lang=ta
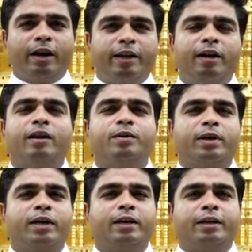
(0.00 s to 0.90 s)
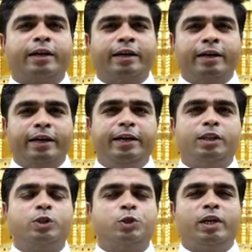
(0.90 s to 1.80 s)
அறியாத மக்களுக்கு
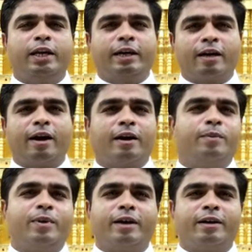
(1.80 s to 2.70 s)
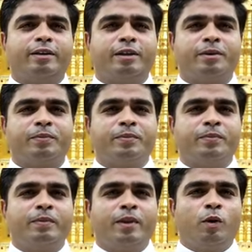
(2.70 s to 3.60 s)
எடுத்துச் சொல்ல காரணமாக இருந்தது
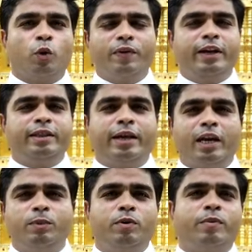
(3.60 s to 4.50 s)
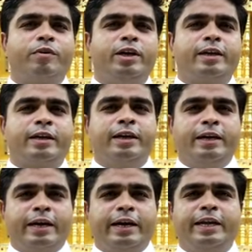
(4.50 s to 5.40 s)
ஒருவேளை இந்த அனுபவம் அவர்களுக்கு
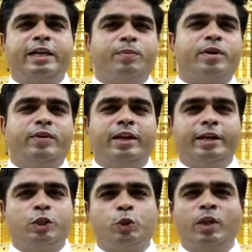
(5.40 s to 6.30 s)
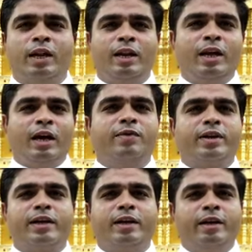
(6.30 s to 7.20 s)
கிடைக்கப்பெறவில்லை என்று சொன்னால்
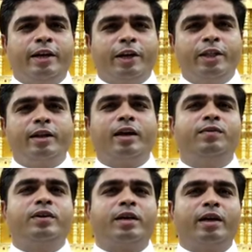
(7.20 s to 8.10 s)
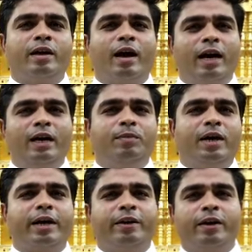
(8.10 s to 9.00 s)
அவர்கள் இந்த அளவுக்கு
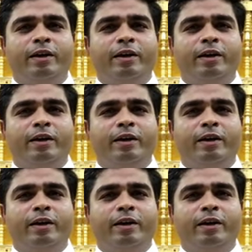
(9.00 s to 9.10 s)
ஆழமாக